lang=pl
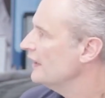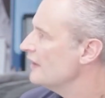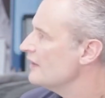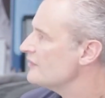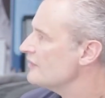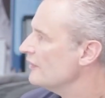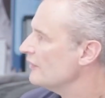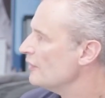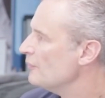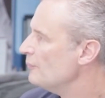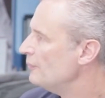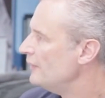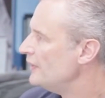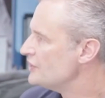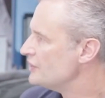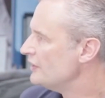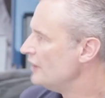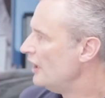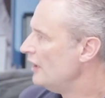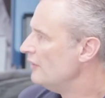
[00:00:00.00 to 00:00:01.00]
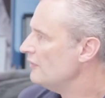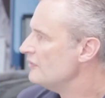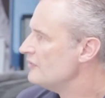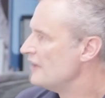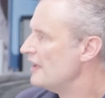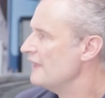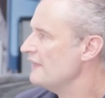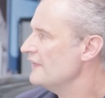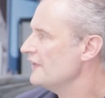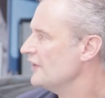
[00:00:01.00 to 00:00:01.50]
Podłączamy linię
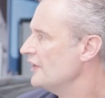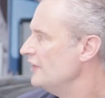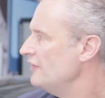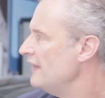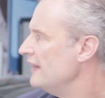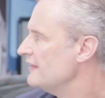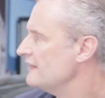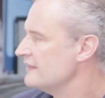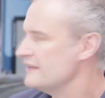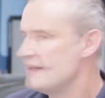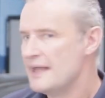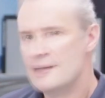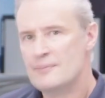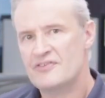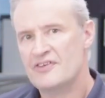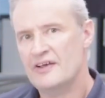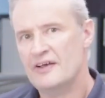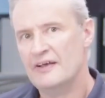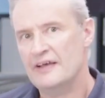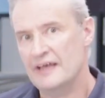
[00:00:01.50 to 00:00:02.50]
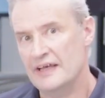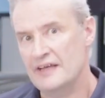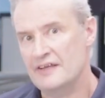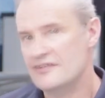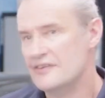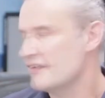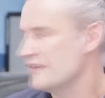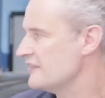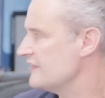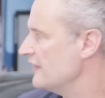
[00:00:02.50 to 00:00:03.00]
paliwową i adapter do
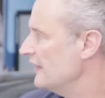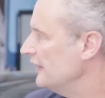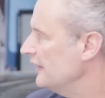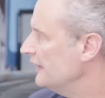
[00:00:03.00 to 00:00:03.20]
cylindra.